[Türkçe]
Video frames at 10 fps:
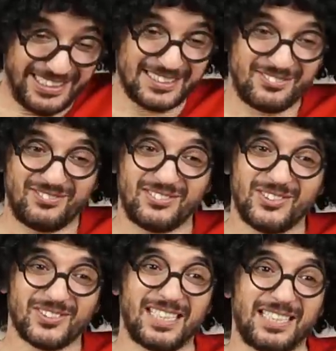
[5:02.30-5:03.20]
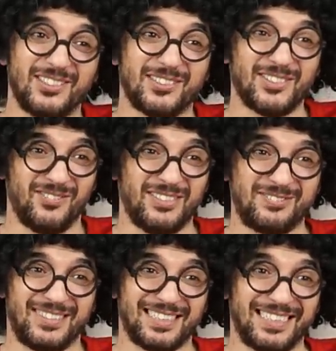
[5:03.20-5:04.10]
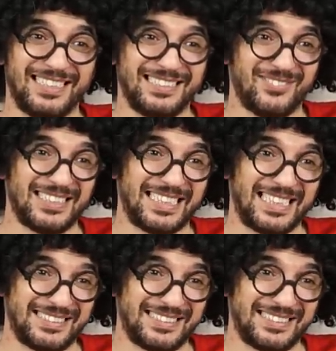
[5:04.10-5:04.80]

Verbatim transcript: Neyse çocuklar diyor ki biz 15 mandala gideceğimize